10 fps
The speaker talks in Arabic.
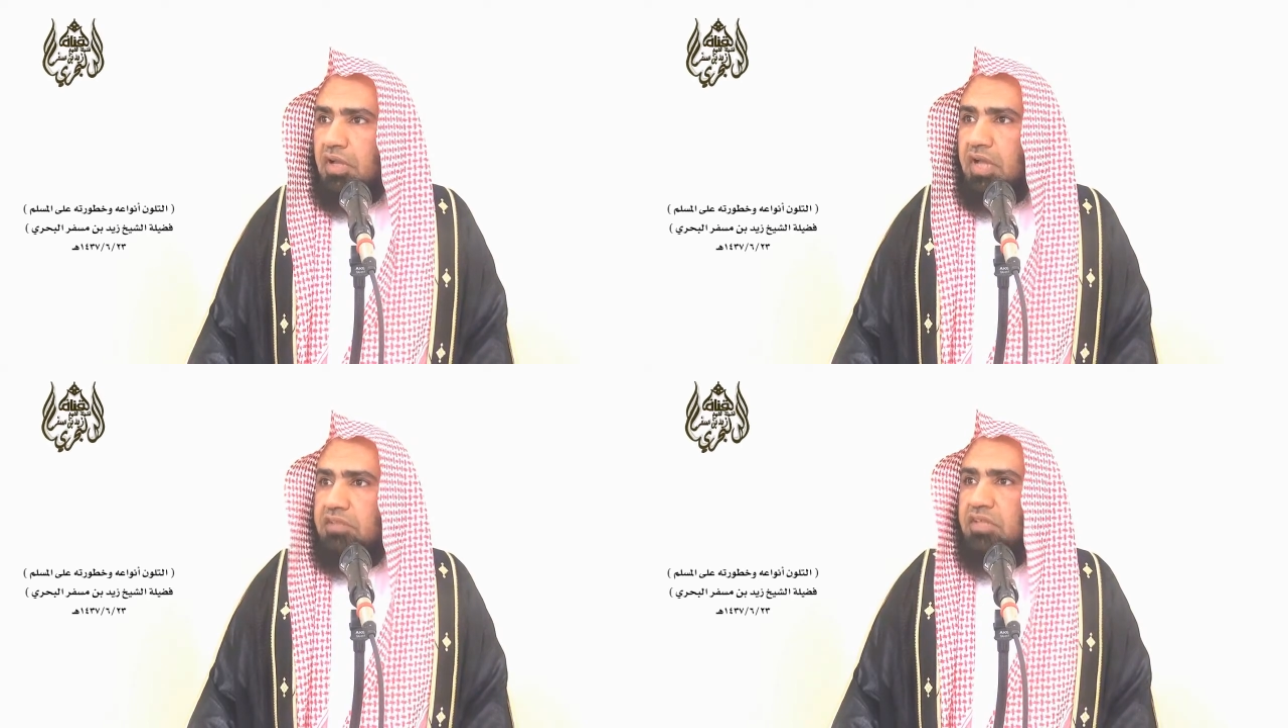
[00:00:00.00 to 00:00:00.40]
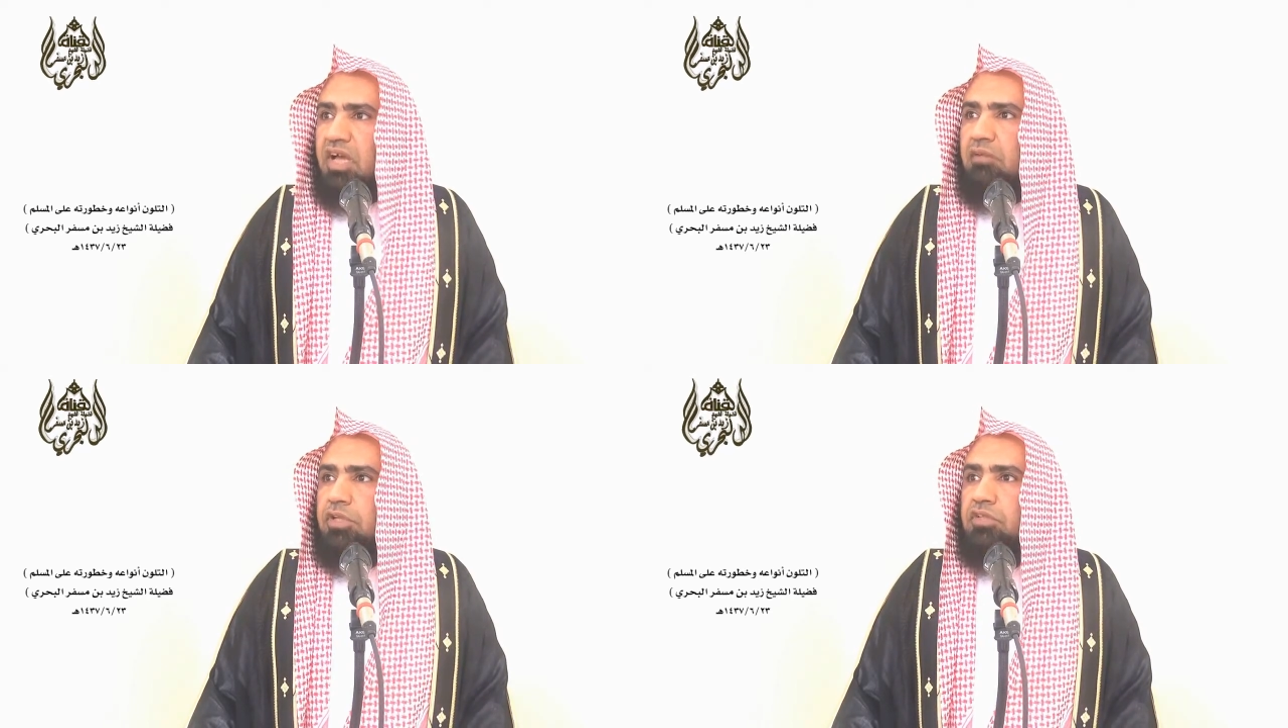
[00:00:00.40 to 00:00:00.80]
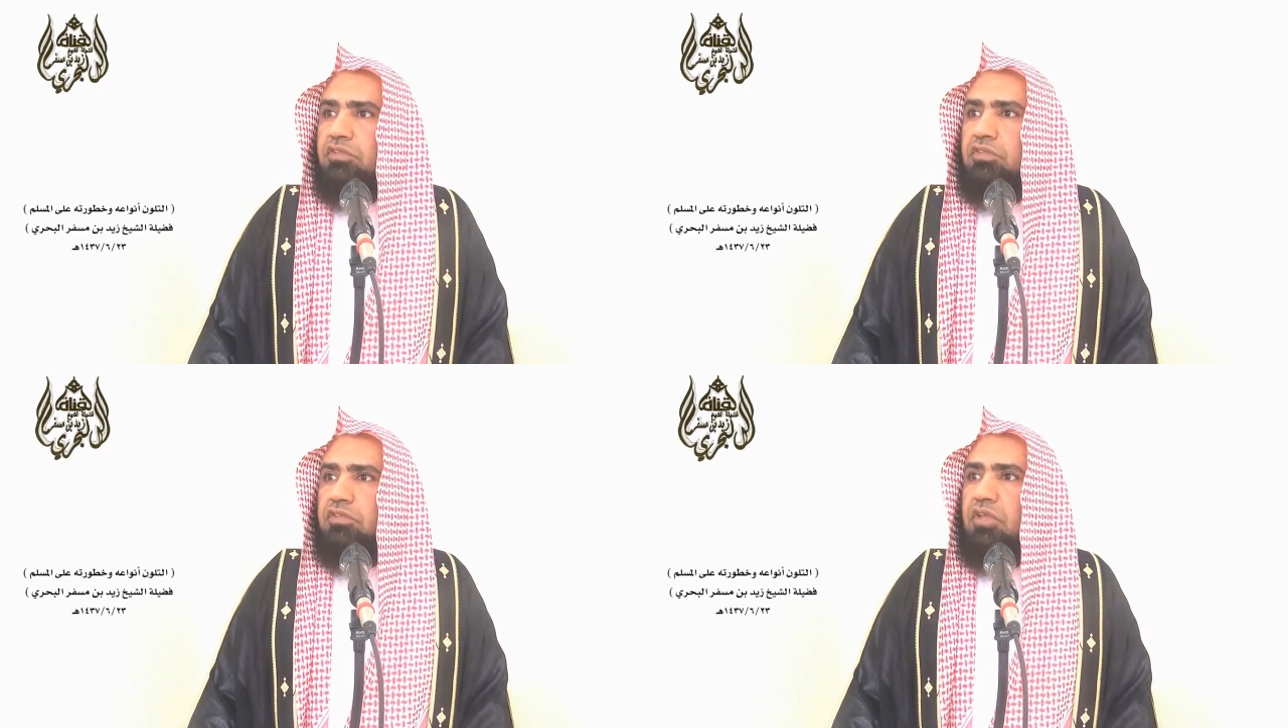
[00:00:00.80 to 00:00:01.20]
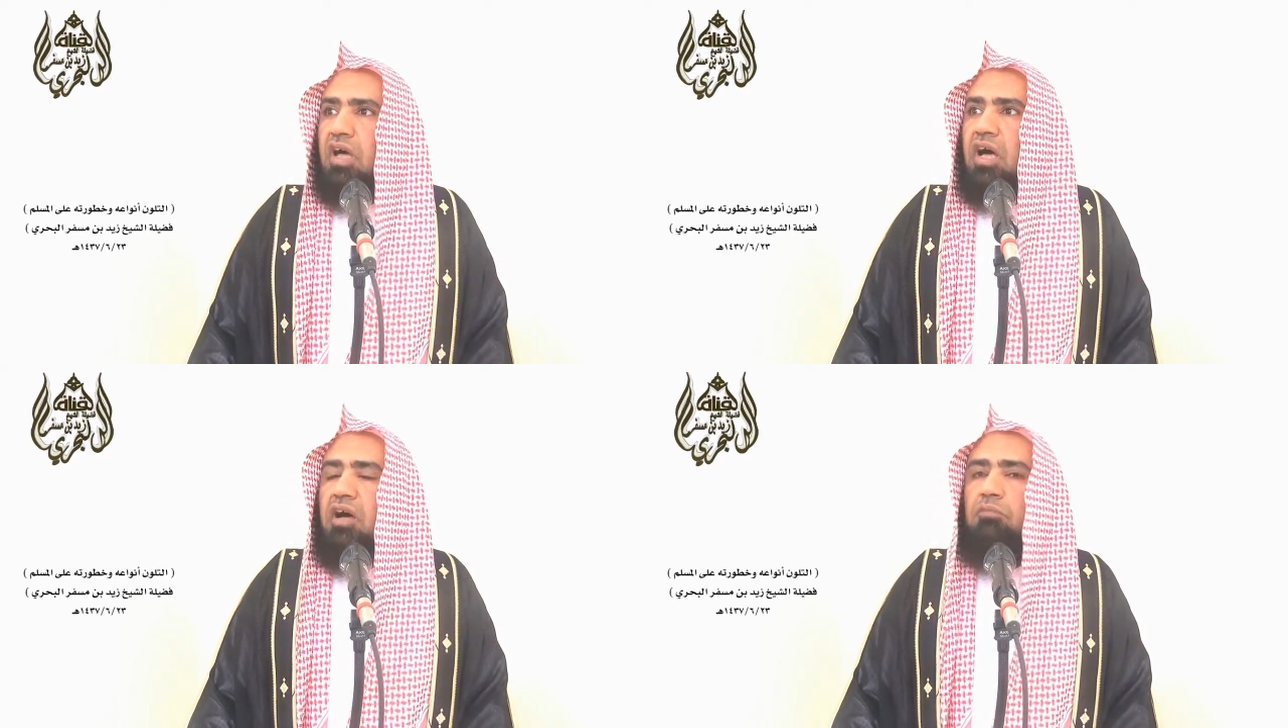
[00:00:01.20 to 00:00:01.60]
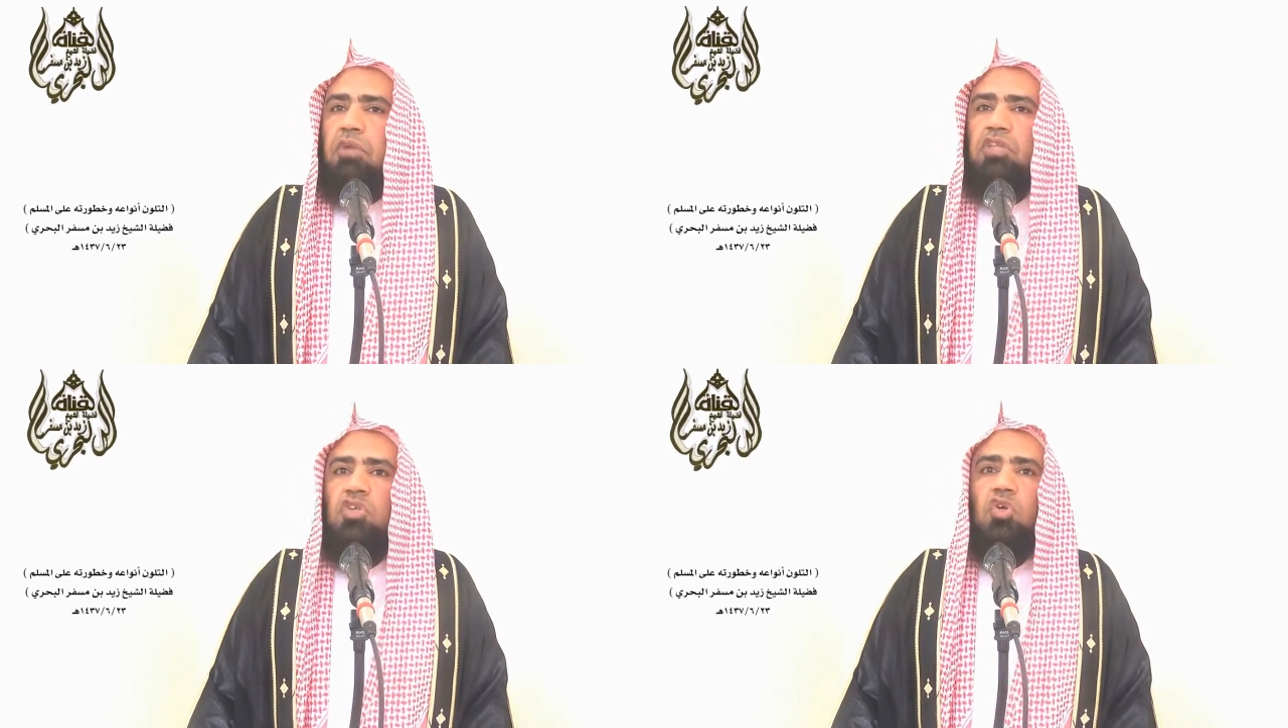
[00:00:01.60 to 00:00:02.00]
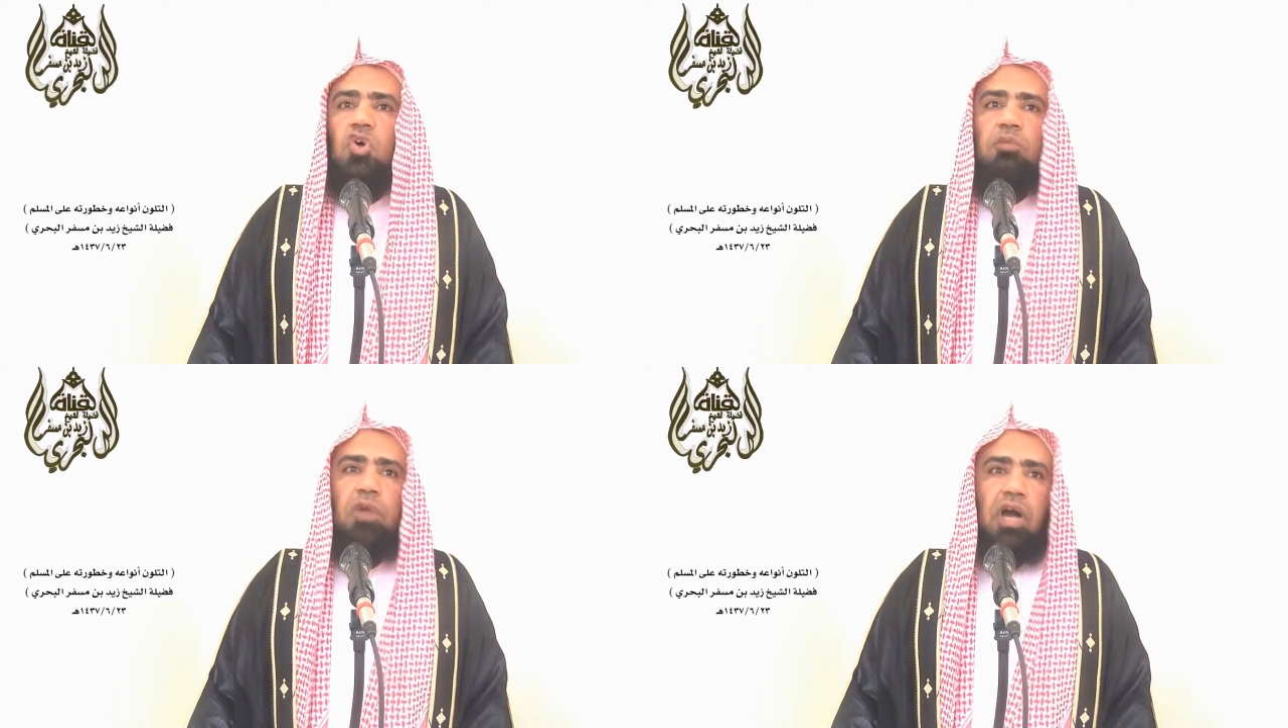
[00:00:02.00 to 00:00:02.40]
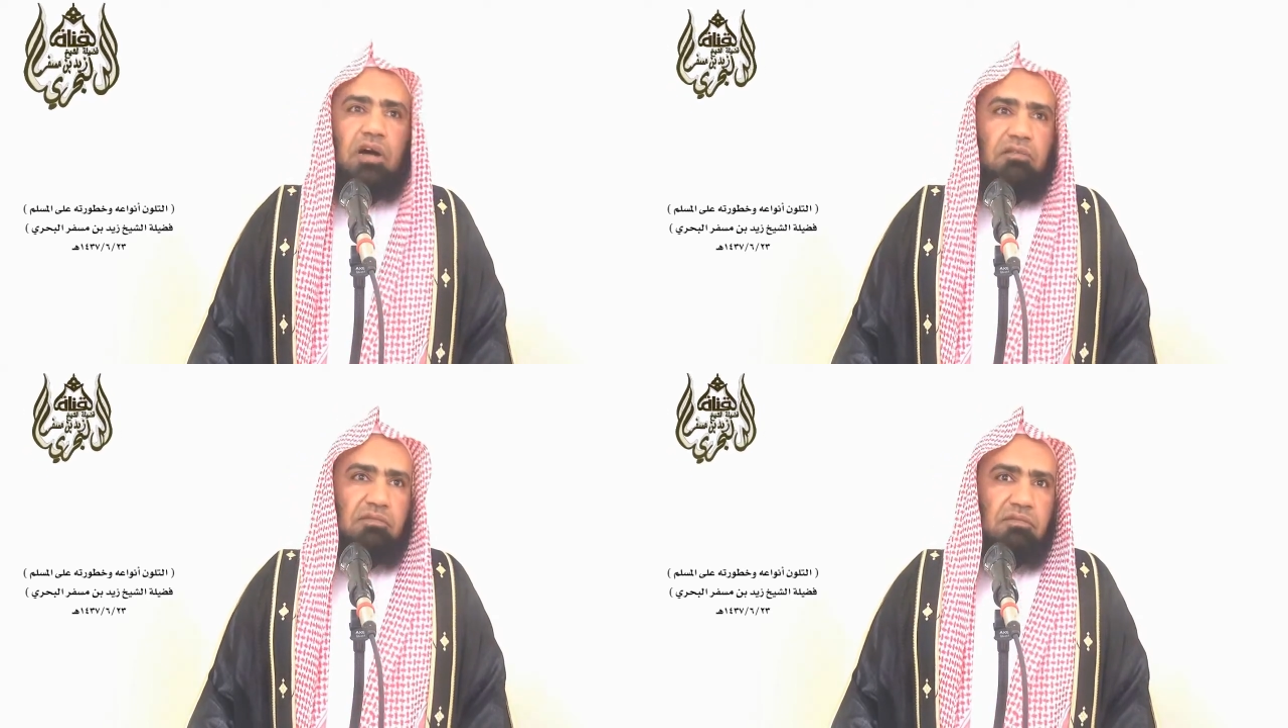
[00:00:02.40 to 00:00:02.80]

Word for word: أتى بالطامة الكبرى